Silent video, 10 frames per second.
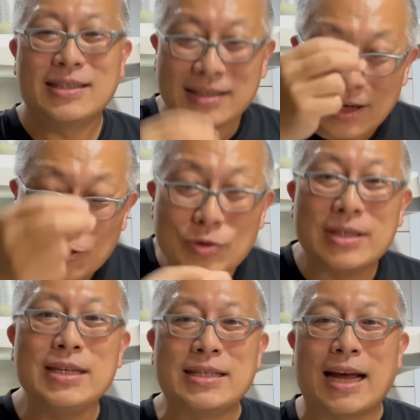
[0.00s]
根据
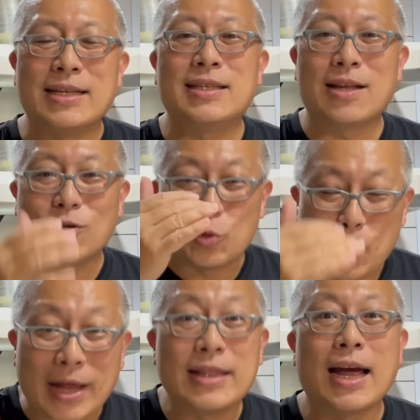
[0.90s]
记载，是到
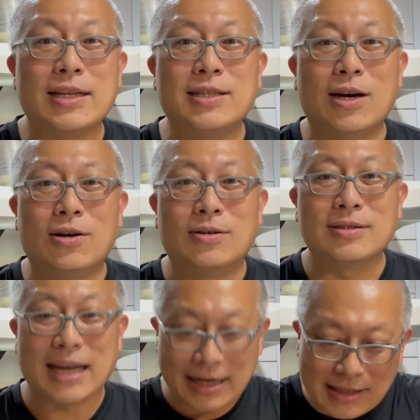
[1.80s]
元代之后
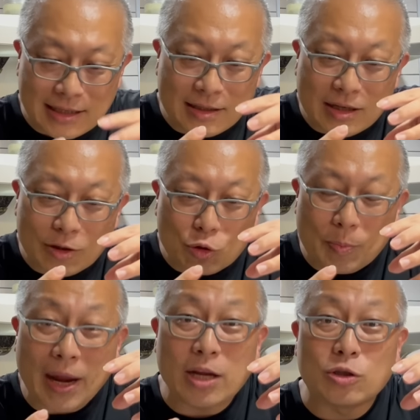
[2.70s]
才真正根据
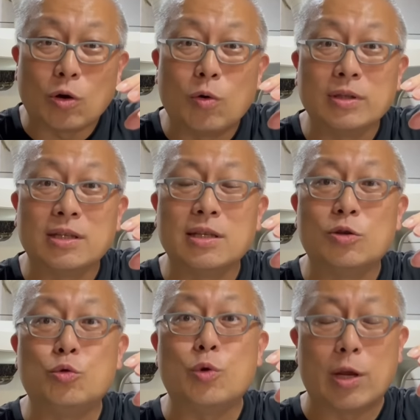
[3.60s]
配种或者是
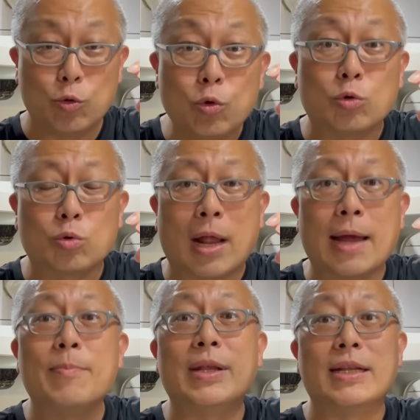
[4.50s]
选育出
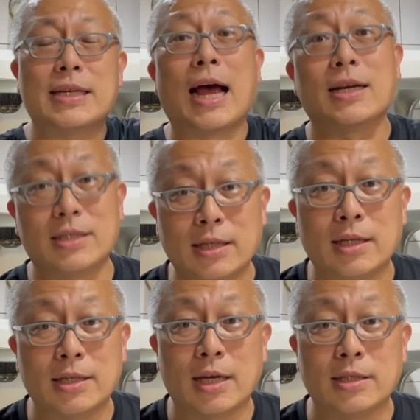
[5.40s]
来变成长形的
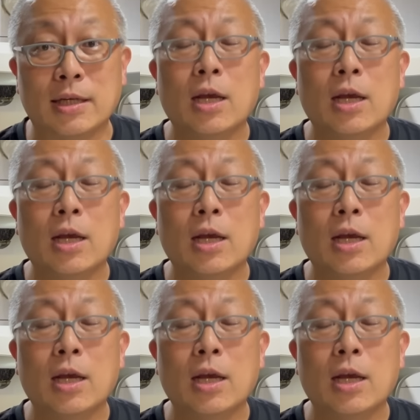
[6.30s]
茄子。